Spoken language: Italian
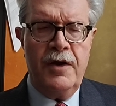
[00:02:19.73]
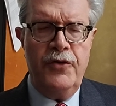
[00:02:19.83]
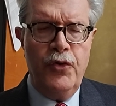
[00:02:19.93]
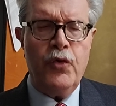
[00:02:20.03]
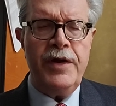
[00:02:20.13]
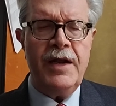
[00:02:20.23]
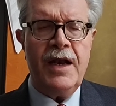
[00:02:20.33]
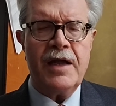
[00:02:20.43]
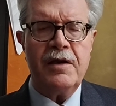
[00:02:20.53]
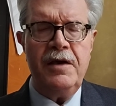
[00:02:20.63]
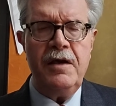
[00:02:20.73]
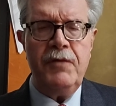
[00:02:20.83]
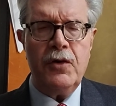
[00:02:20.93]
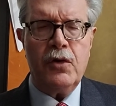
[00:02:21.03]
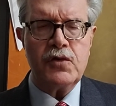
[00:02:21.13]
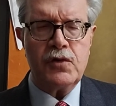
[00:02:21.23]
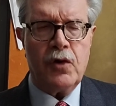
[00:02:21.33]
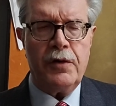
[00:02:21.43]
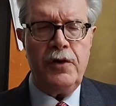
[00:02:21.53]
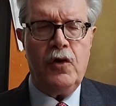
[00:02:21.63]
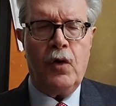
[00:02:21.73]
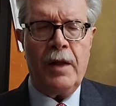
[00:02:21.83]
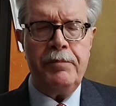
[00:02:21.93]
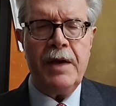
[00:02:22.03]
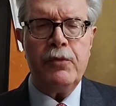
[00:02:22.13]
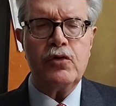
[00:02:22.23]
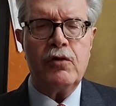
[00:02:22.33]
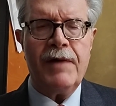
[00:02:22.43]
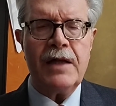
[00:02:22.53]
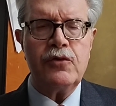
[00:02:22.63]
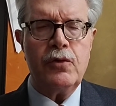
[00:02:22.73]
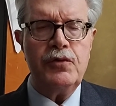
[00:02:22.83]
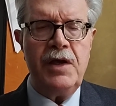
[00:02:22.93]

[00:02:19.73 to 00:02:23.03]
Noi nell'archivio storico abbiamo trovato